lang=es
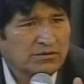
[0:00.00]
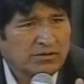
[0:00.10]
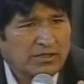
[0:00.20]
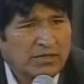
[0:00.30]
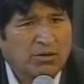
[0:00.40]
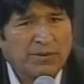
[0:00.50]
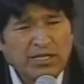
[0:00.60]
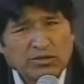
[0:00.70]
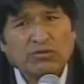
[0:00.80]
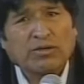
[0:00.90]
el
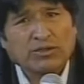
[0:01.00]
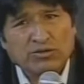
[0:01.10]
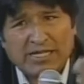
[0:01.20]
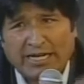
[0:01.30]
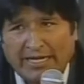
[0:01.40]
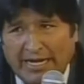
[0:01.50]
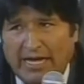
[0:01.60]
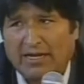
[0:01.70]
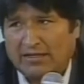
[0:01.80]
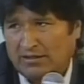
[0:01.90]
momento cuando se
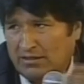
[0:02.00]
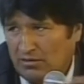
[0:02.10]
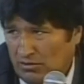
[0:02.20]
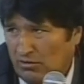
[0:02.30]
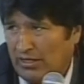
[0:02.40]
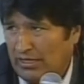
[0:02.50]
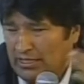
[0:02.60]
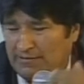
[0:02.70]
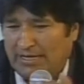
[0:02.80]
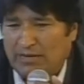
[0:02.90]
crea,
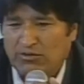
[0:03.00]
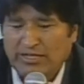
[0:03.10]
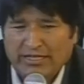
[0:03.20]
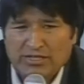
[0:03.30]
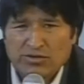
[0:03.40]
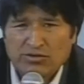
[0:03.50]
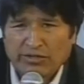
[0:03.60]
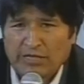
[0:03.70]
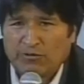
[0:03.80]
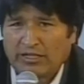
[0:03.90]
esperamos que Naciones
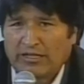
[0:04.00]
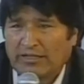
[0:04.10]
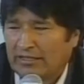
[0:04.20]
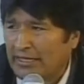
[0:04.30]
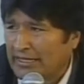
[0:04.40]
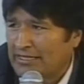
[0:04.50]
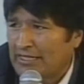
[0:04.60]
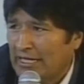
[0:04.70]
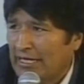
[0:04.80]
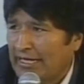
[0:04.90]
Unidas pueda entender y desde
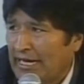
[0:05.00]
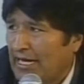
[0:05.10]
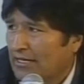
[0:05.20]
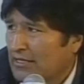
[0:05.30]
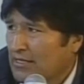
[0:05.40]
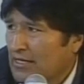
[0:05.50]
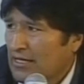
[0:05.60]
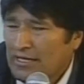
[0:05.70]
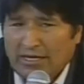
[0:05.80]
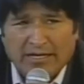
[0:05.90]
allá crear
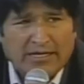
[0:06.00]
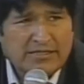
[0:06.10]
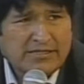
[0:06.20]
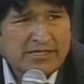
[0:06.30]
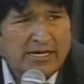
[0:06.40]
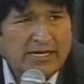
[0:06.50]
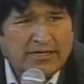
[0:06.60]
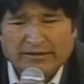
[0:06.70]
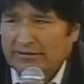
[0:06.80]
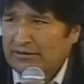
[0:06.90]

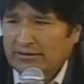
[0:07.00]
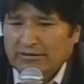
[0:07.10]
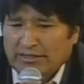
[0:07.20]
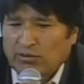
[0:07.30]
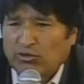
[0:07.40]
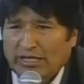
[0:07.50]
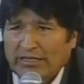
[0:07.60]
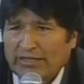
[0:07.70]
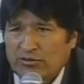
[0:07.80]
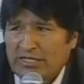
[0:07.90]
esta Tribunal
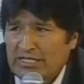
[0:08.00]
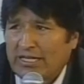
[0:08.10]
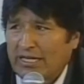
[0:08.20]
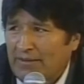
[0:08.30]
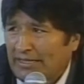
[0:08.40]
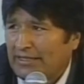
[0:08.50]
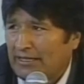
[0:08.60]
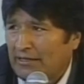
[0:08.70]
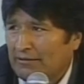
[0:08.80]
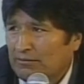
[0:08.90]
de Justicia
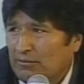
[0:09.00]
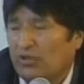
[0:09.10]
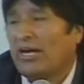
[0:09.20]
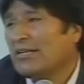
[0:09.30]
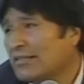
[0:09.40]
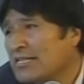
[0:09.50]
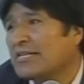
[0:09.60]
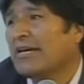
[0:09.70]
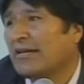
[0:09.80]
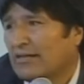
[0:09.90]
Climática. Pero antes que,